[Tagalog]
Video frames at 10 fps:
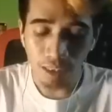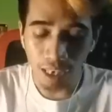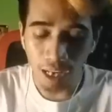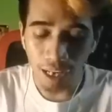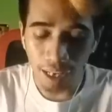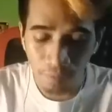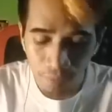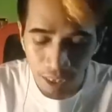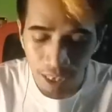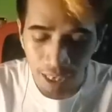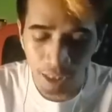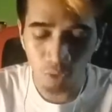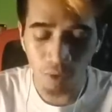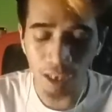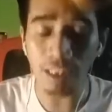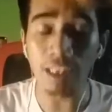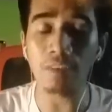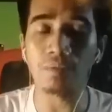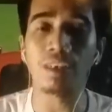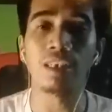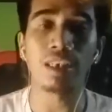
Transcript: sa BX1 team.